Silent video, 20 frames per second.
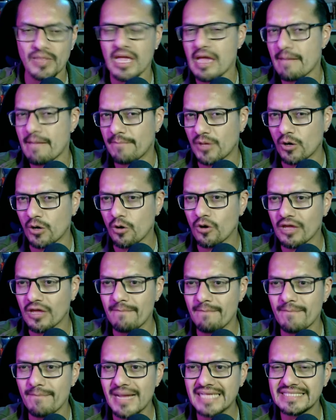Pero lo que
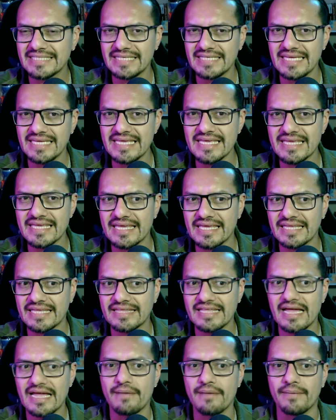más
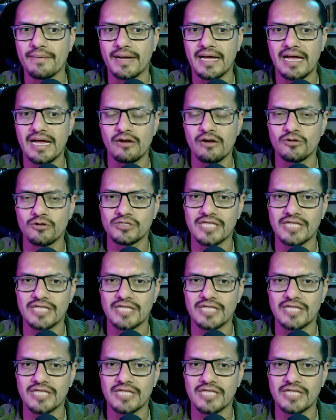inquietaba a los